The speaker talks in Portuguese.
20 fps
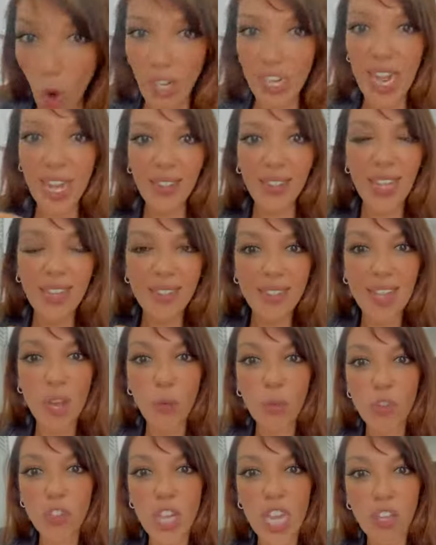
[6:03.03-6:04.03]

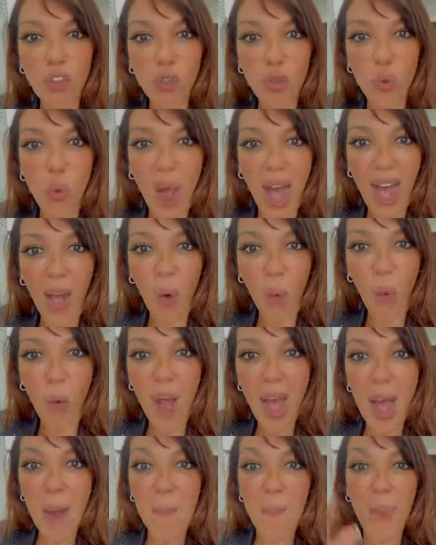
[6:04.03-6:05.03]
orientação
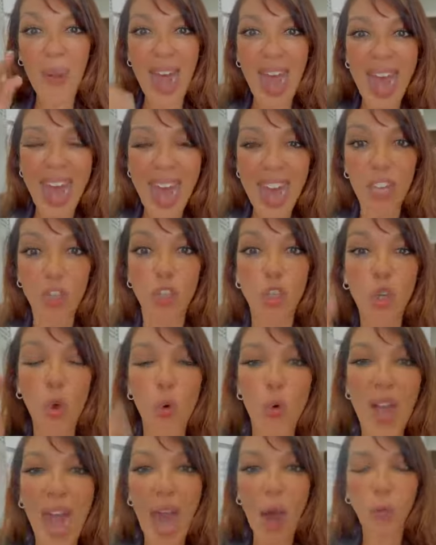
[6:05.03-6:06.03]
sexual para
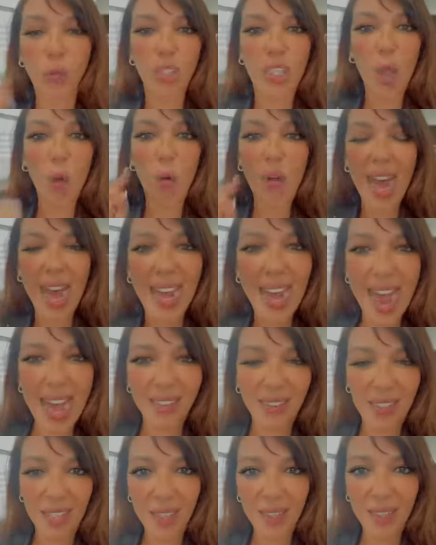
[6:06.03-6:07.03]
julgar o teu
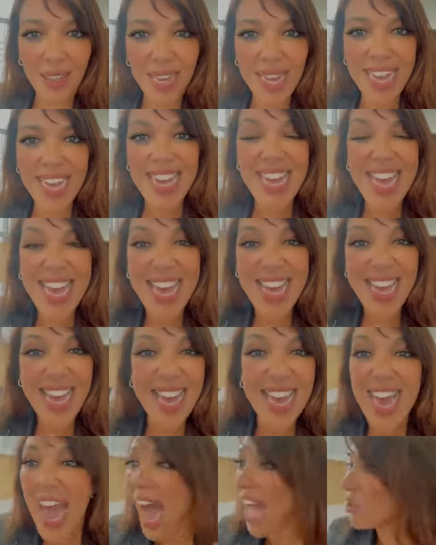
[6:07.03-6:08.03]
caráter e
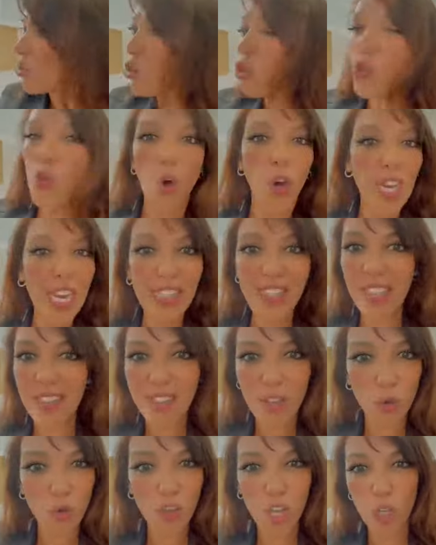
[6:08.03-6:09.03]
a sua
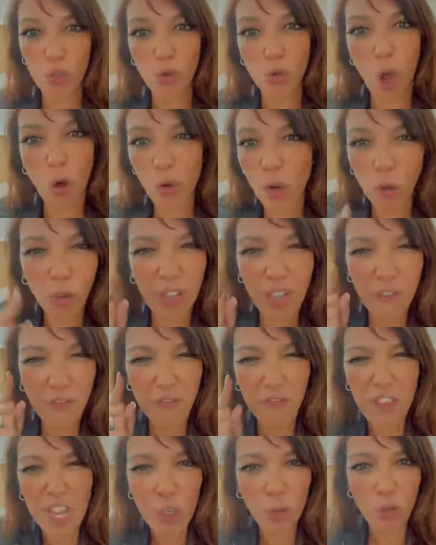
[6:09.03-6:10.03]
orientação sexual não
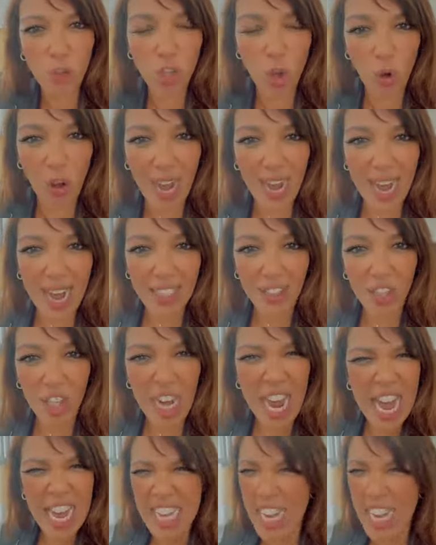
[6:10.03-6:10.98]
define o seu caráter,